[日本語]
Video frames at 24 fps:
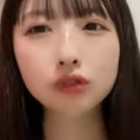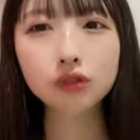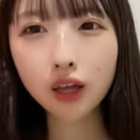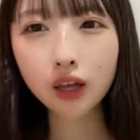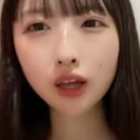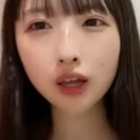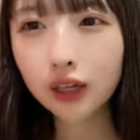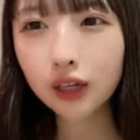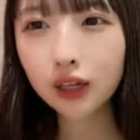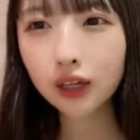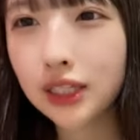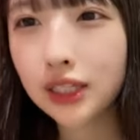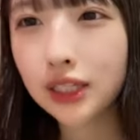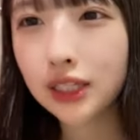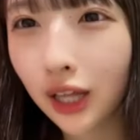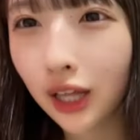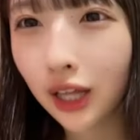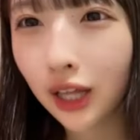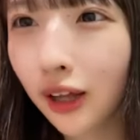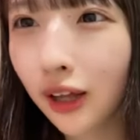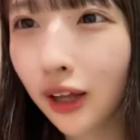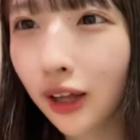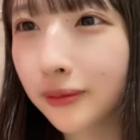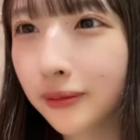上手上手もうお
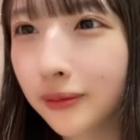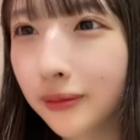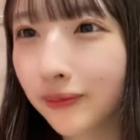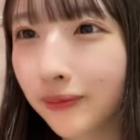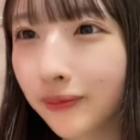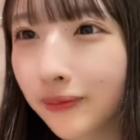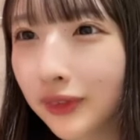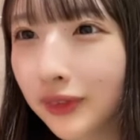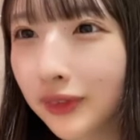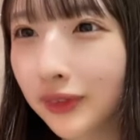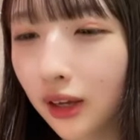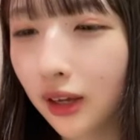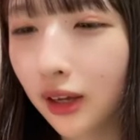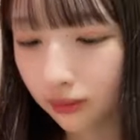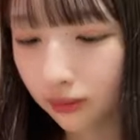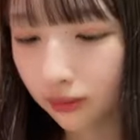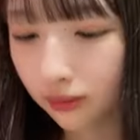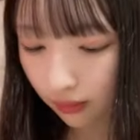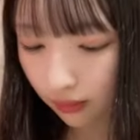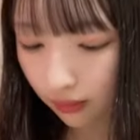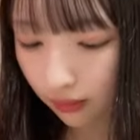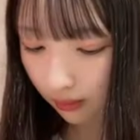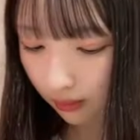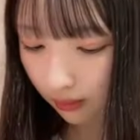しまい
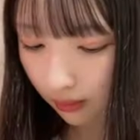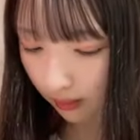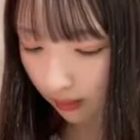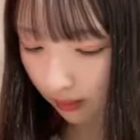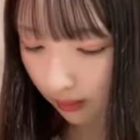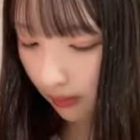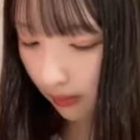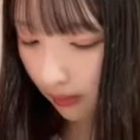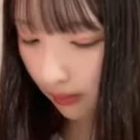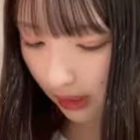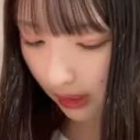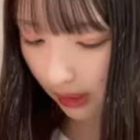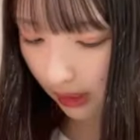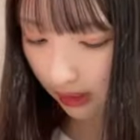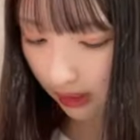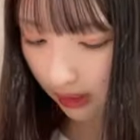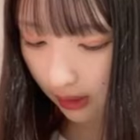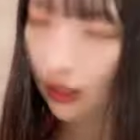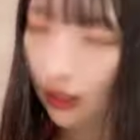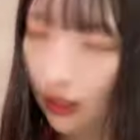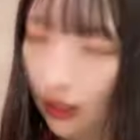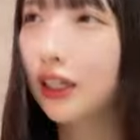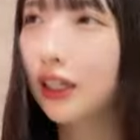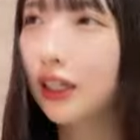ルピオは、は
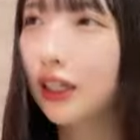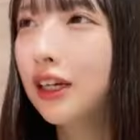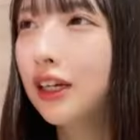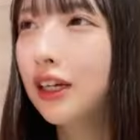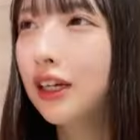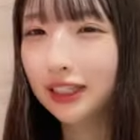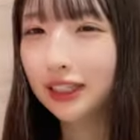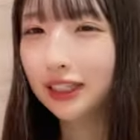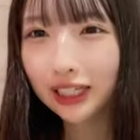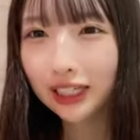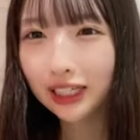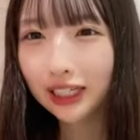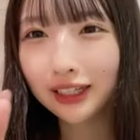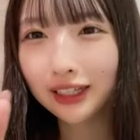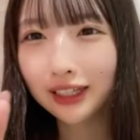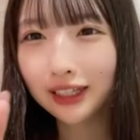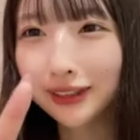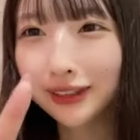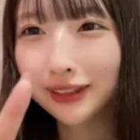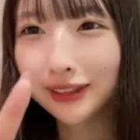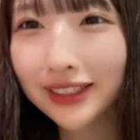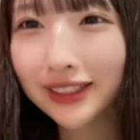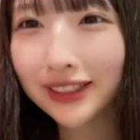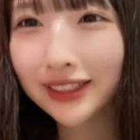
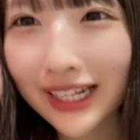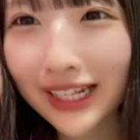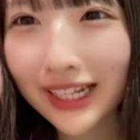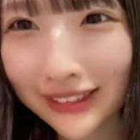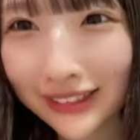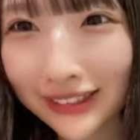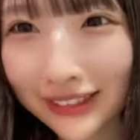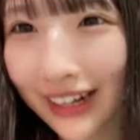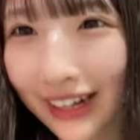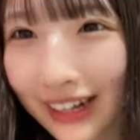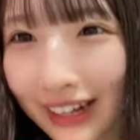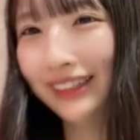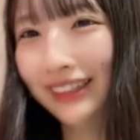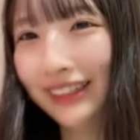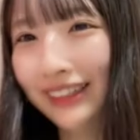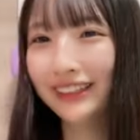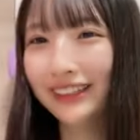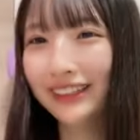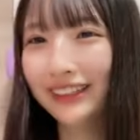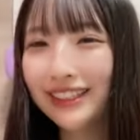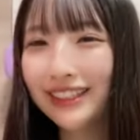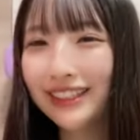い、ちょっと食べたい